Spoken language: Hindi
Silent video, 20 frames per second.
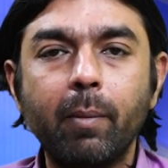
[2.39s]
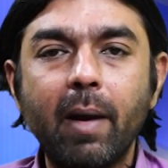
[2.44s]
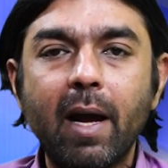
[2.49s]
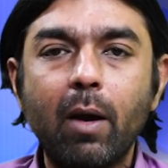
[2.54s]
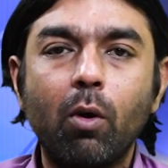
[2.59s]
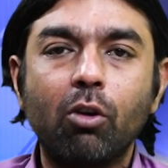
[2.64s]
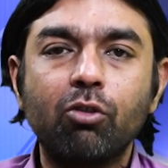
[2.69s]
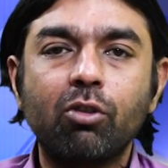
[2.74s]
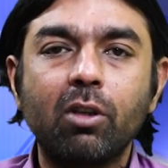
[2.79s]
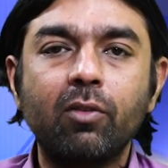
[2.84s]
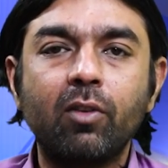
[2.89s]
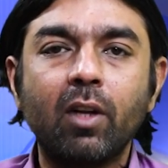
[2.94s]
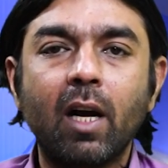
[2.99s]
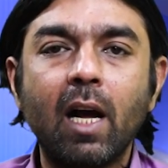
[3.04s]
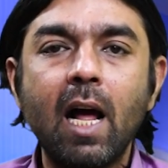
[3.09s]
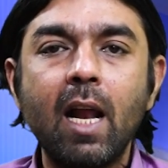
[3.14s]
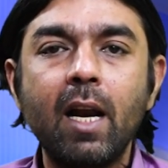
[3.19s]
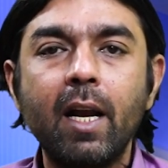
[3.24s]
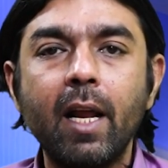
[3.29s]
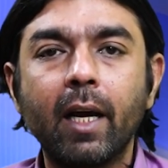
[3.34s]
मैं हूं हसन
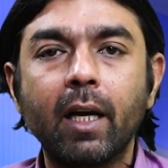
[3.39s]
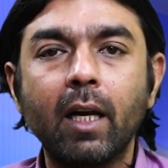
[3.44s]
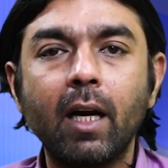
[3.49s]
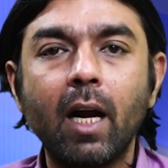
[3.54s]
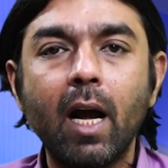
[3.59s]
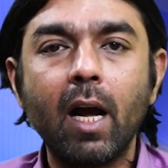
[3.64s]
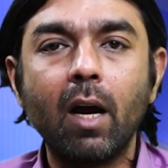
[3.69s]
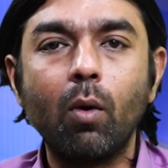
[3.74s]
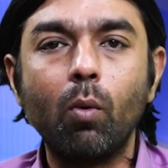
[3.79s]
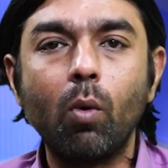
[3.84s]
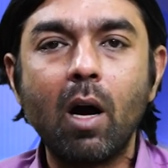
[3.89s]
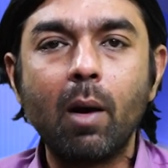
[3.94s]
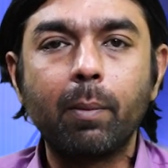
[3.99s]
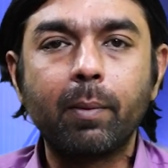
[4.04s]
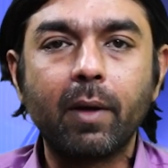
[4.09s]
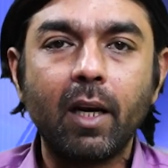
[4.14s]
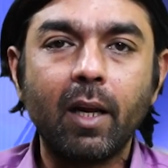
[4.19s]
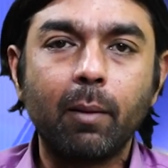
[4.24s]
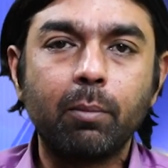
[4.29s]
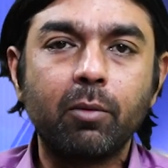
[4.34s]
इफ्तार लेकर आया हूं
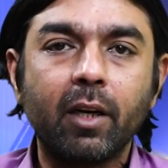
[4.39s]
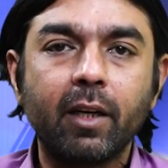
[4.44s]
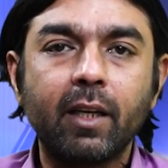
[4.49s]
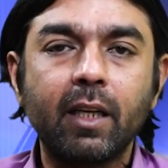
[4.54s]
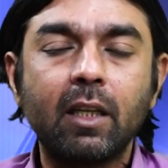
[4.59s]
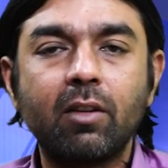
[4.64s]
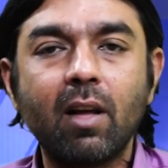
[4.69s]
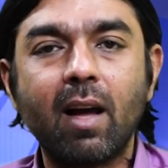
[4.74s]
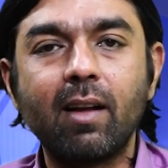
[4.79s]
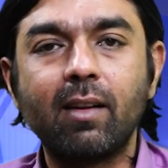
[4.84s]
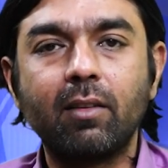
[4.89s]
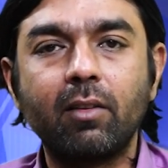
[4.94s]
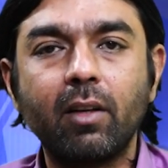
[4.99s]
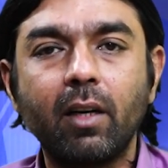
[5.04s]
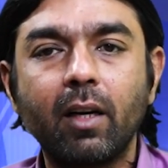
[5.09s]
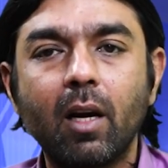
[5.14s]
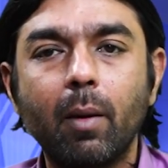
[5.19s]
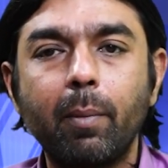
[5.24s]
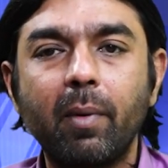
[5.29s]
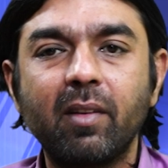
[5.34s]
आपके लिए अब तक की ताज़ा
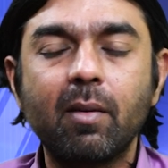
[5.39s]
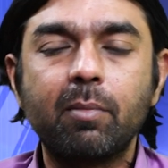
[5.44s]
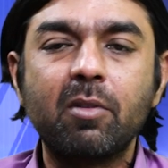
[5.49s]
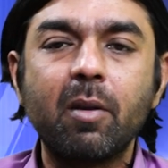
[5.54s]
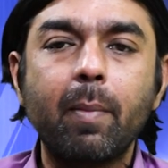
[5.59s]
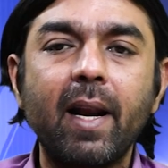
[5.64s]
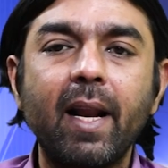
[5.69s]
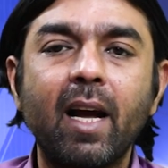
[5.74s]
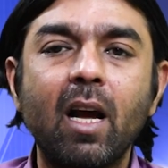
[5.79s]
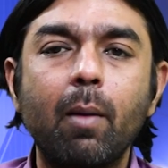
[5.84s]
तरीन खबरें सबसे पहली